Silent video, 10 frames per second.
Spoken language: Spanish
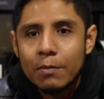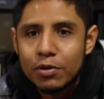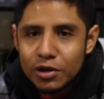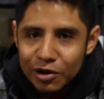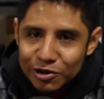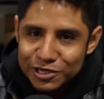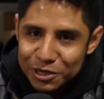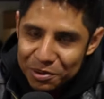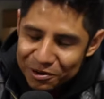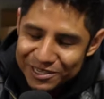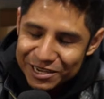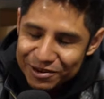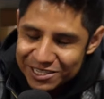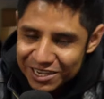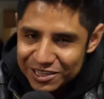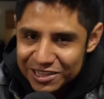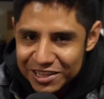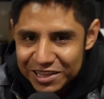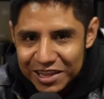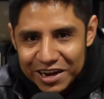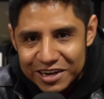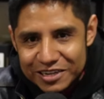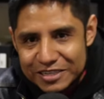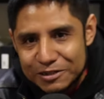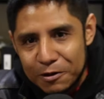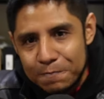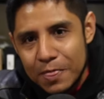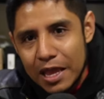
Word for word: porque luego sí me cuesta bastante entenderles, ¿no?